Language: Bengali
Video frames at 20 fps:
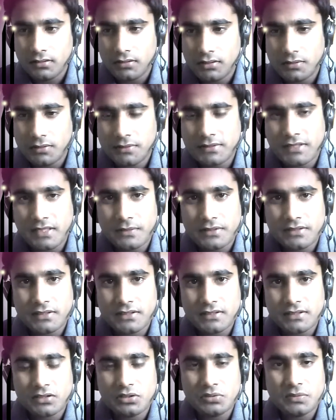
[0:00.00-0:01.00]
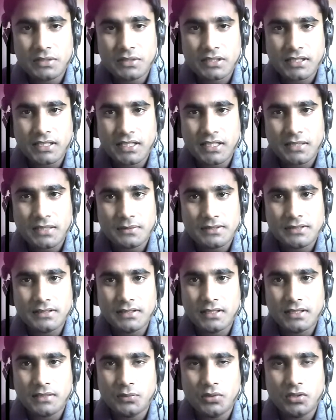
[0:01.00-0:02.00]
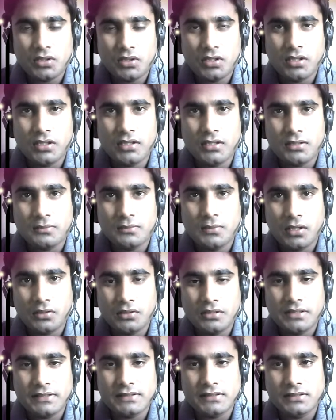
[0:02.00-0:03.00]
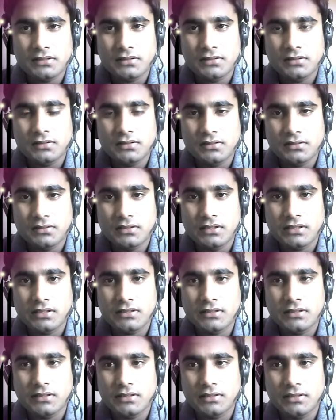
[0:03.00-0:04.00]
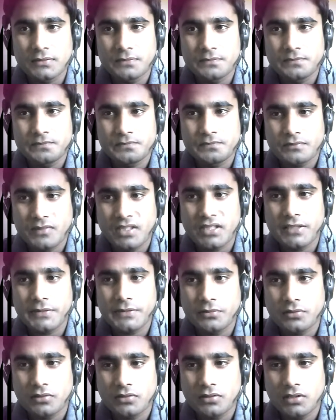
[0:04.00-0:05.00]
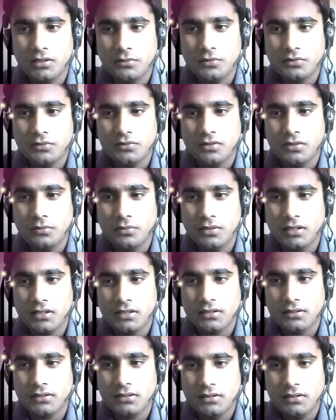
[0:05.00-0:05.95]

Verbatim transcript: তবে সাইপ্রাসে এসে খুব একটা খারাপ আছি তা মনে হয় না ভালোই আছি দেশের থেকে দেশে ফোন করলে বন্ধুরা বলে